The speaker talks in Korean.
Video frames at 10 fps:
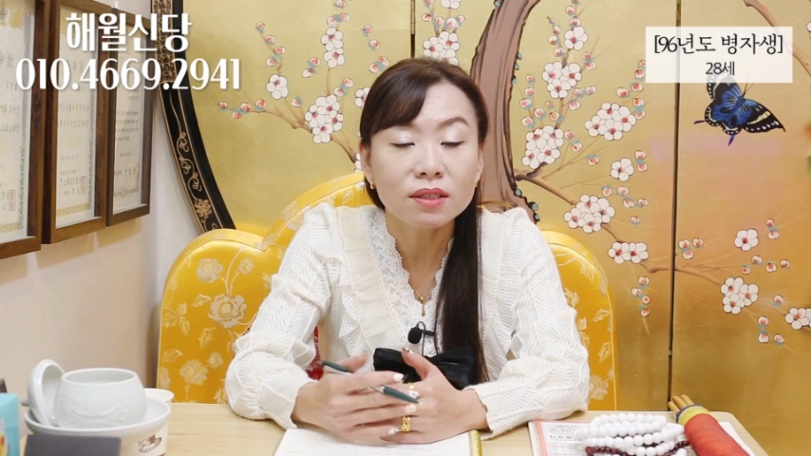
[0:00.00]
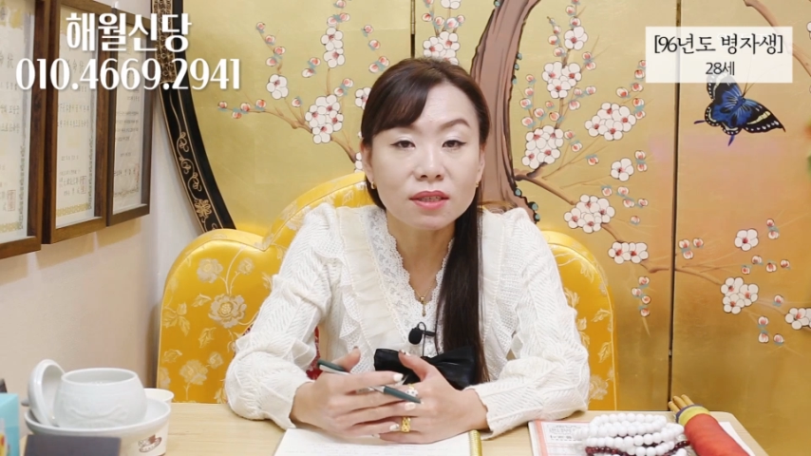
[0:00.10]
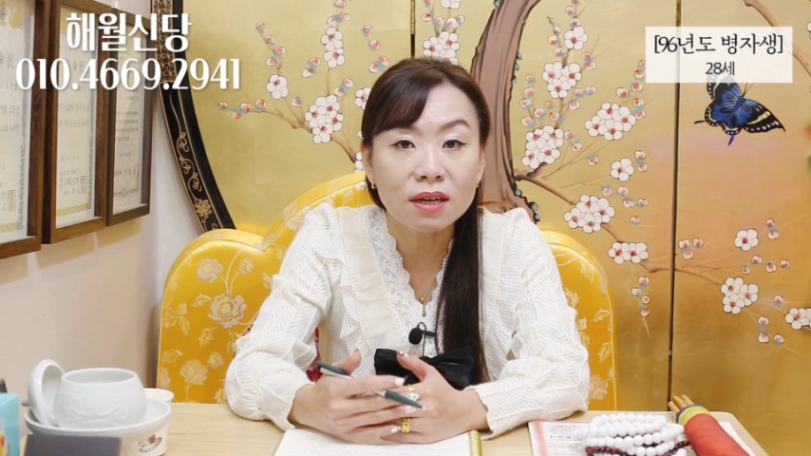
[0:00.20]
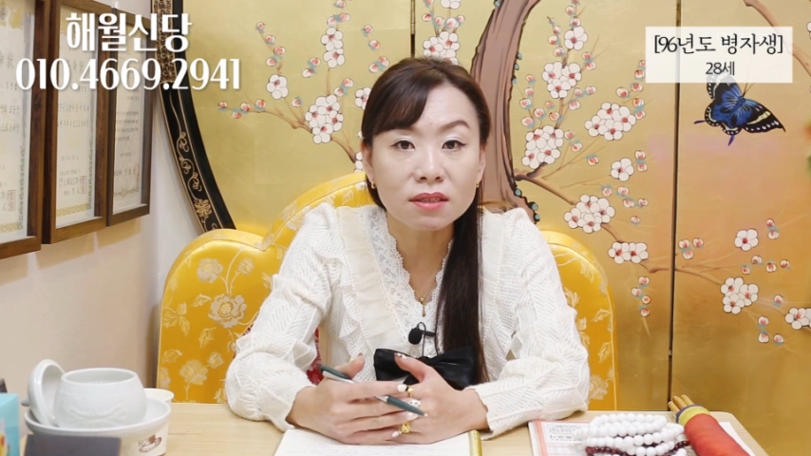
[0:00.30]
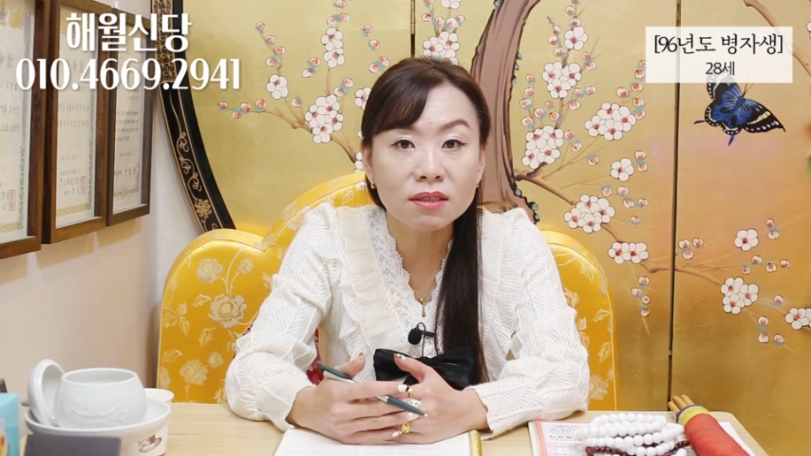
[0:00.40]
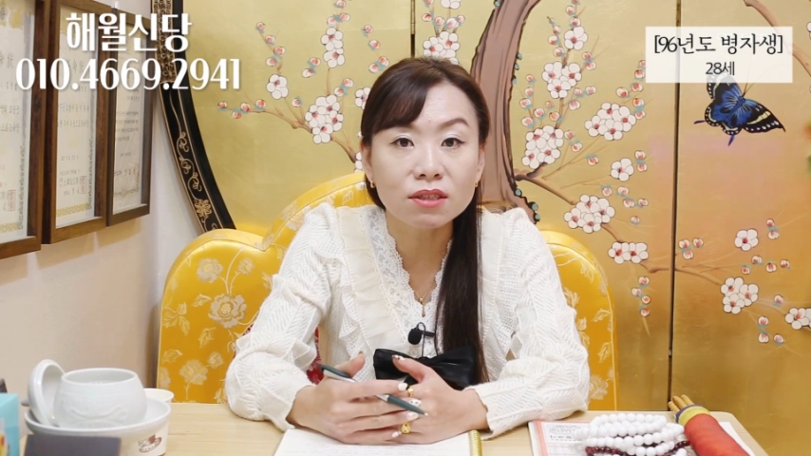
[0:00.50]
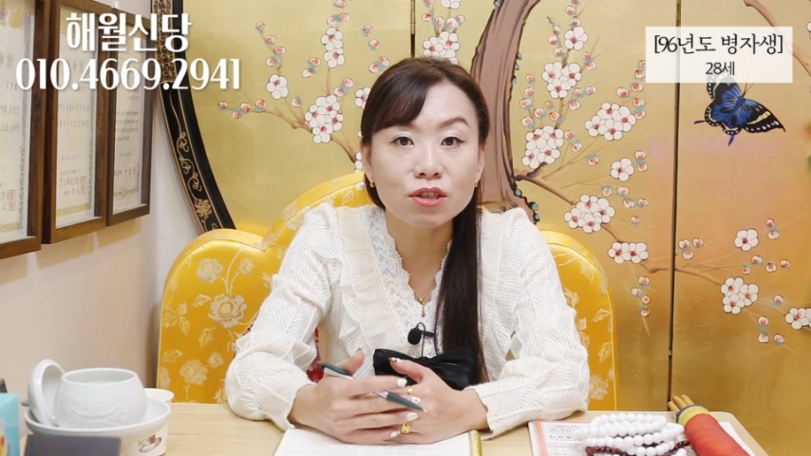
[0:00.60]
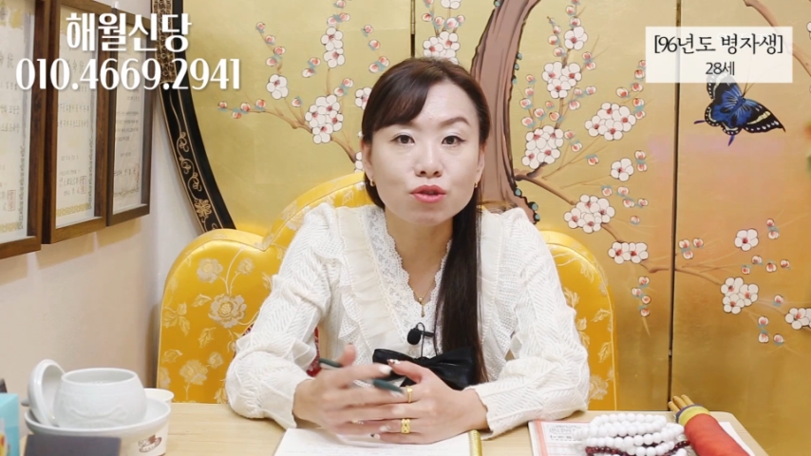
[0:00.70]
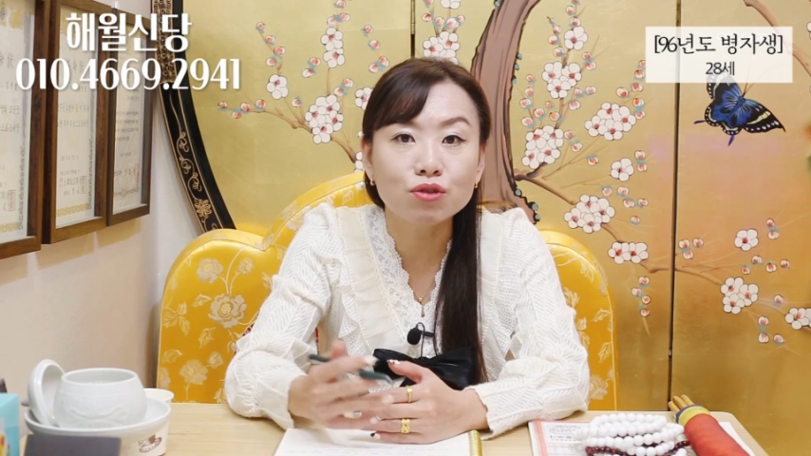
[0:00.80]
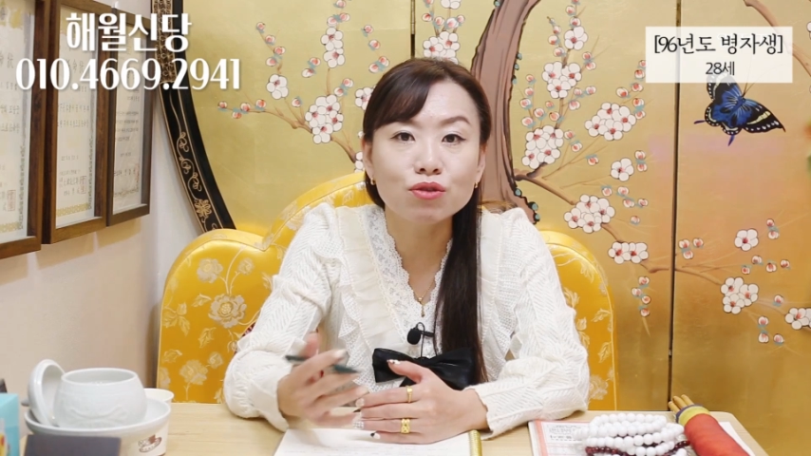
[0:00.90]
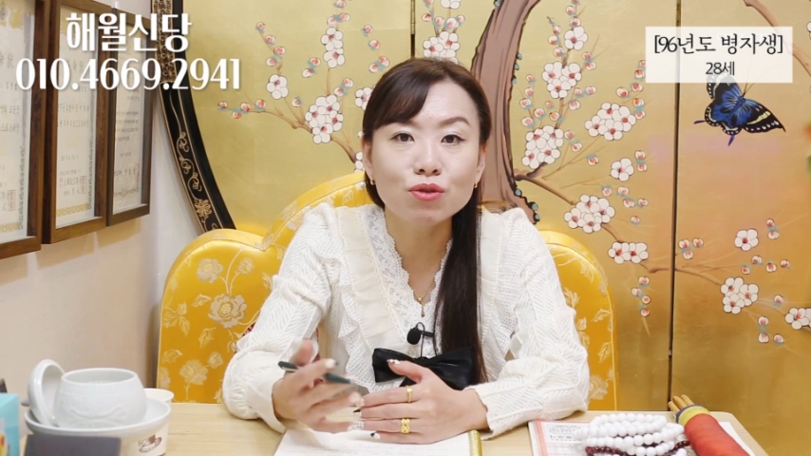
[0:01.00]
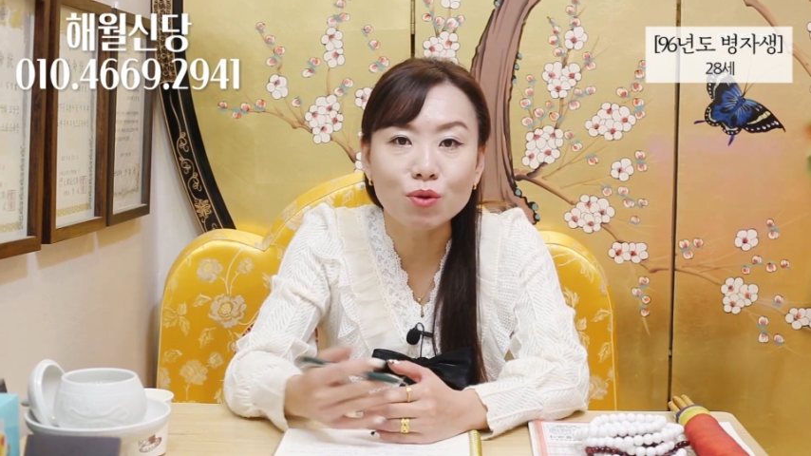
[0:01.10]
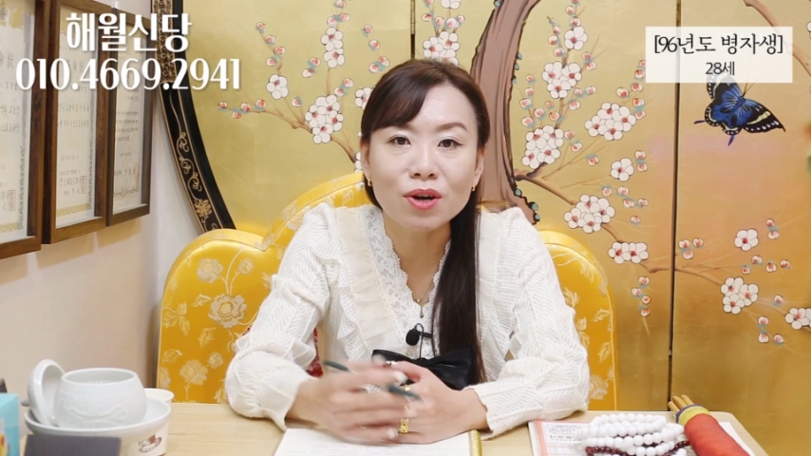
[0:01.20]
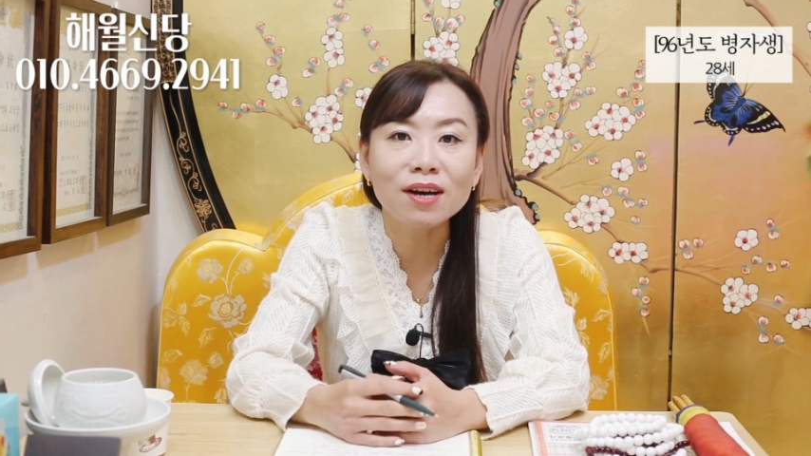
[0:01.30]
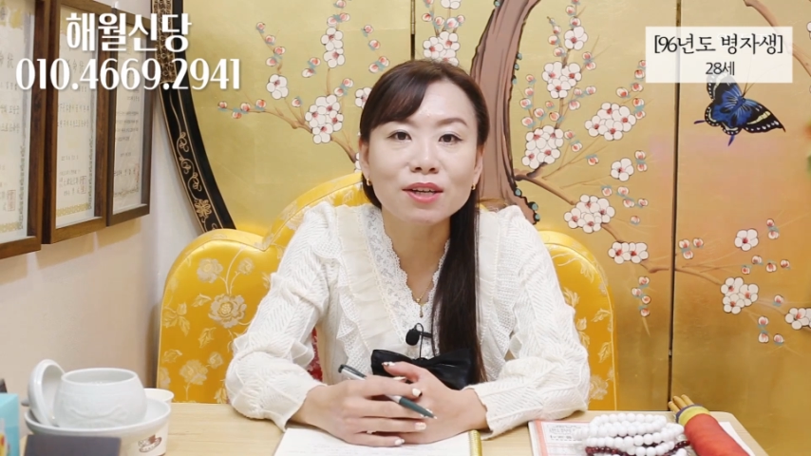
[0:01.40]
짜증 지수
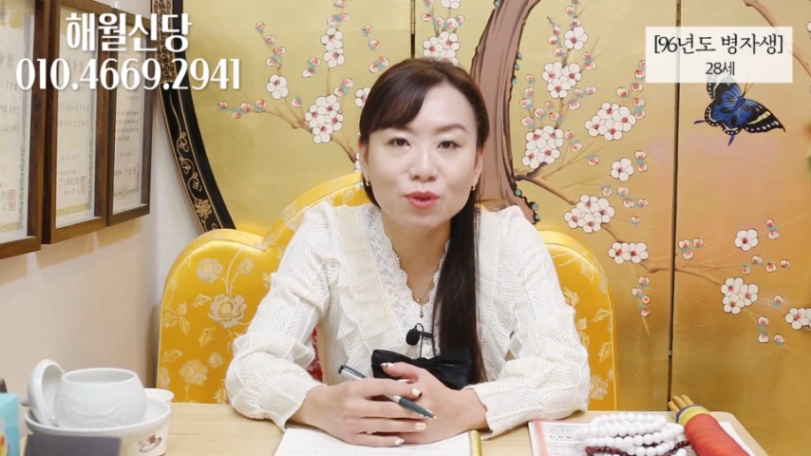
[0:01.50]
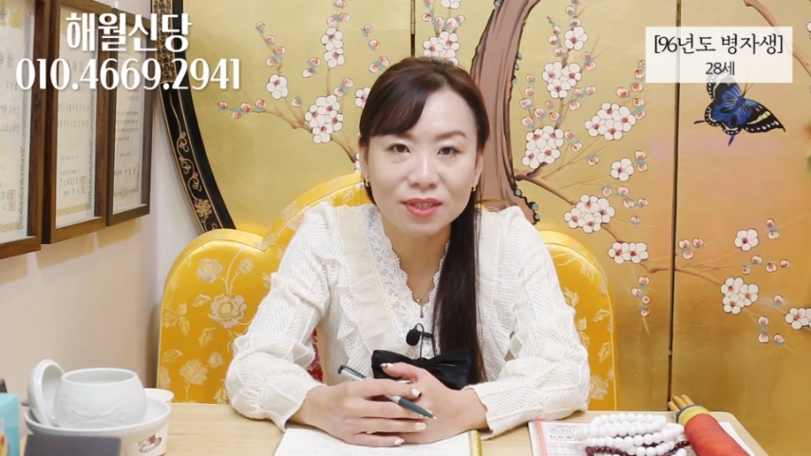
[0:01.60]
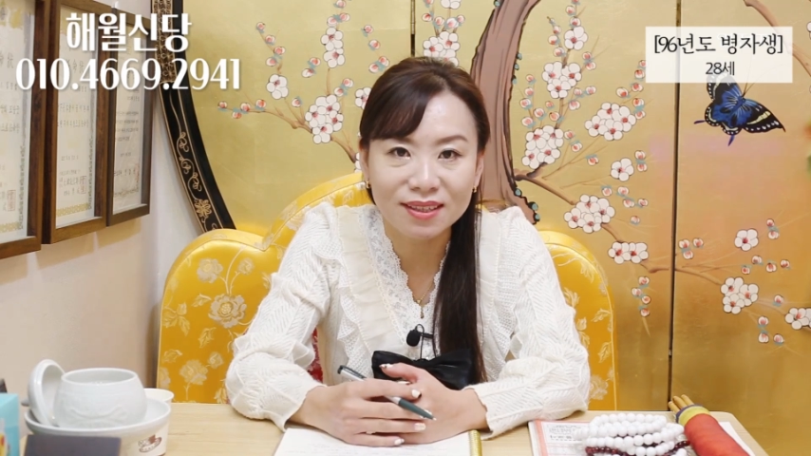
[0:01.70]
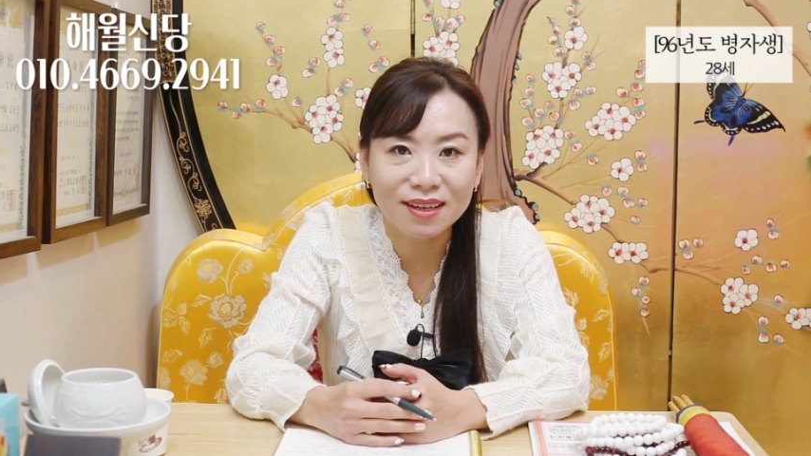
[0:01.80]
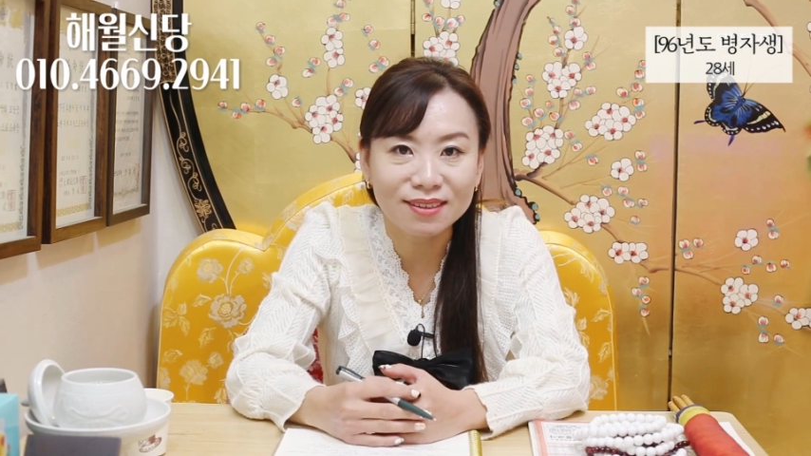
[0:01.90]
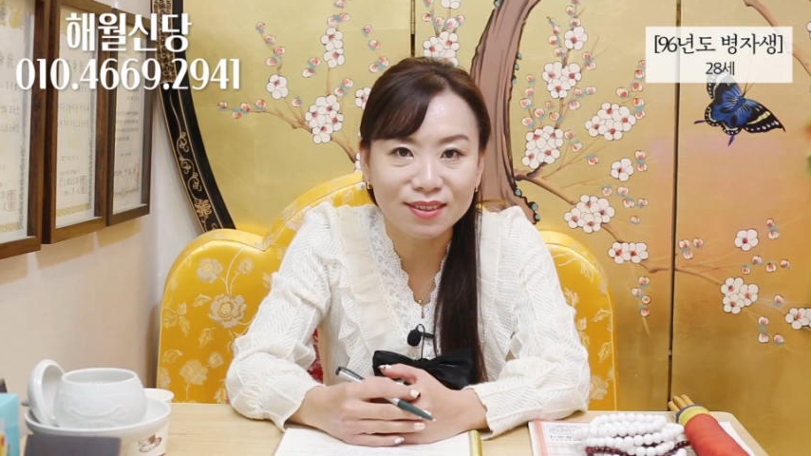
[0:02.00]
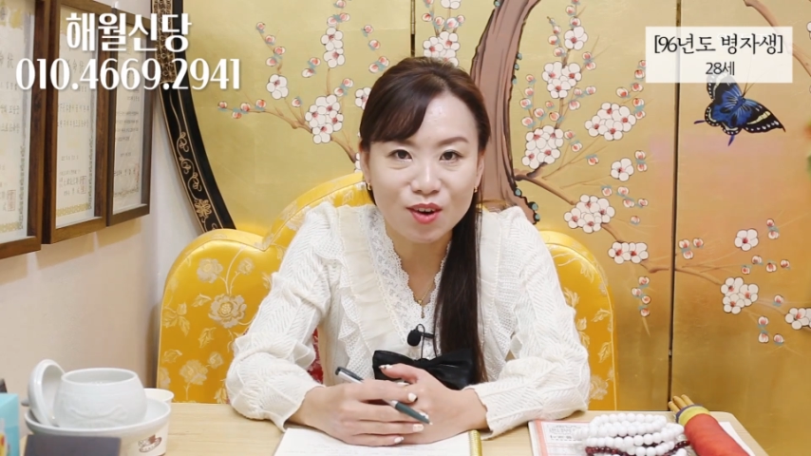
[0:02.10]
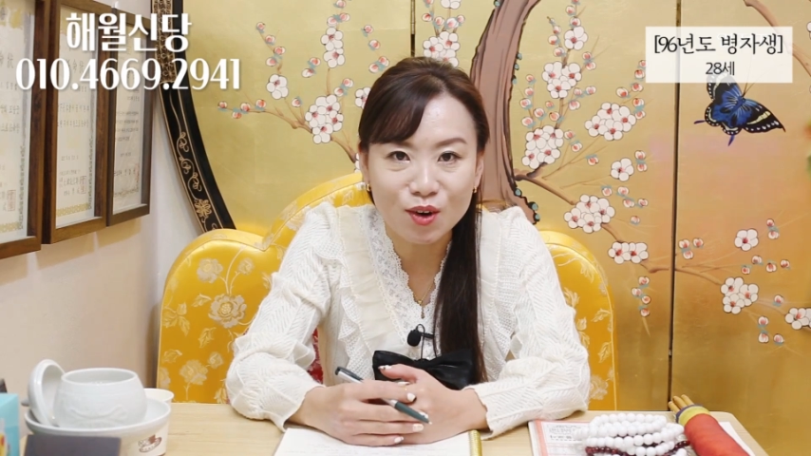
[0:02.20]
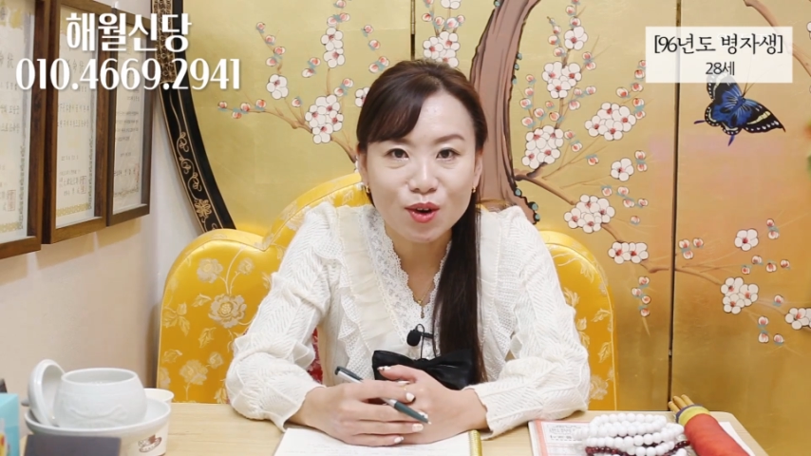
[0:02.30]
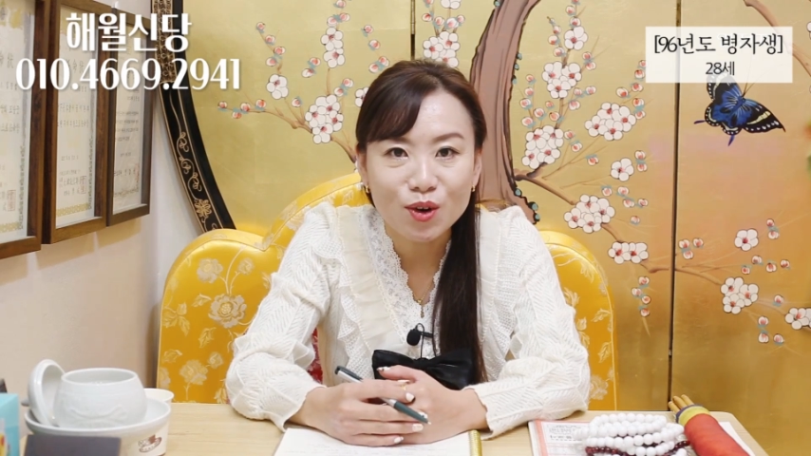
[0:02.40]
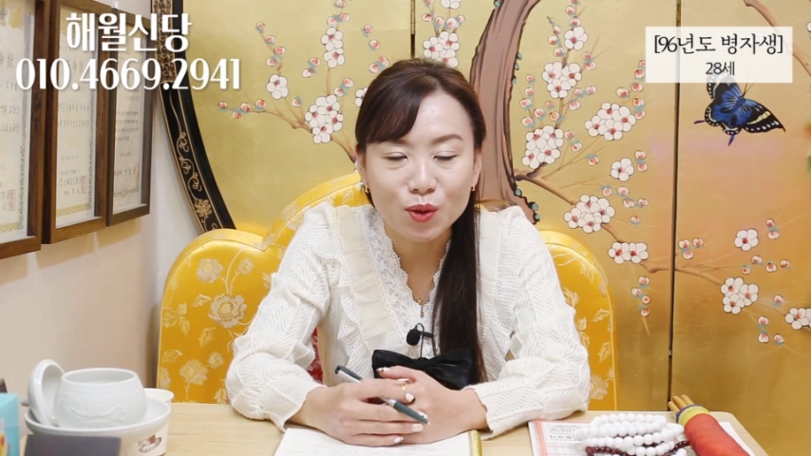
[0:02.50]
올라갈 수 있다는 거